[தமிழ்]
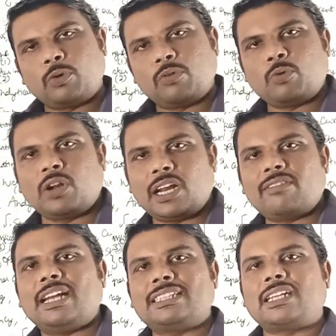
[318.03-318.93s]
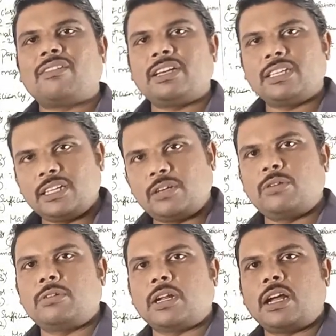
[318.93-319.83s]
ஒரு ஒரு லெவல் எக்ஸ்ட்ராவாக
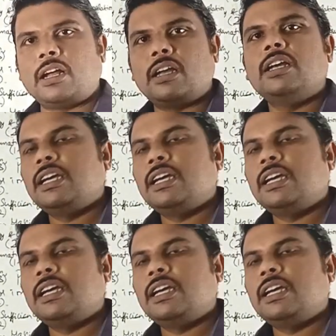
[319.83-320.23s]
இருக்கணும்னா